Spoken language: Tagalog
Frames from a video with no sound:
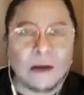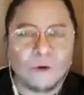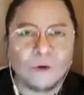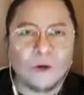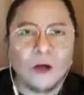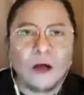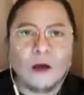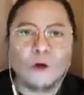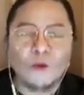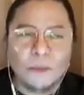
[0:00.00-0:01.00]
tao.
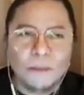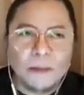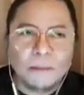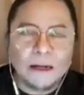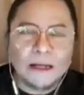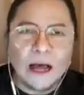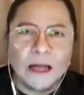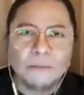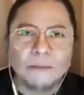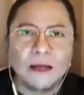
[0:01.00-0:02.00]
O yung iba naman
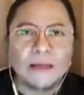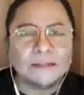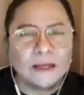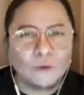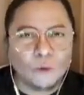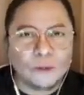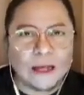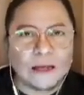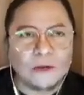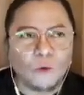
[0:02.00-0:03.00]
naghahanap ng
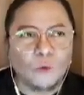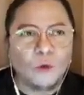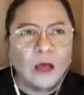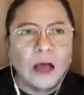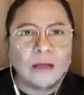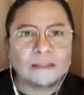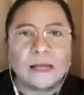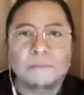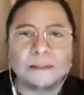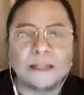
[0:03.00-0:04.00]
kasagutan kung
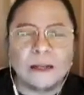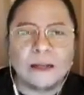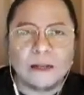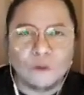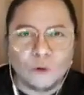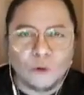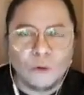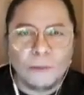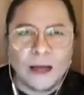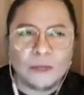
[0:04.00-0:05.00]
saan ba sila
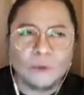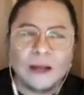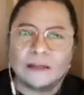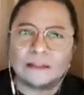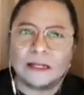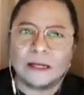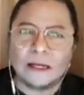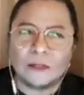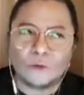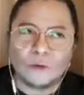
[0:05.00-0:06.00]
nandoon, bakit wala na silang
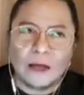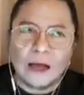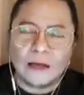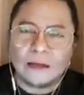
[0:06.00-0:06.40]
ganitong nag,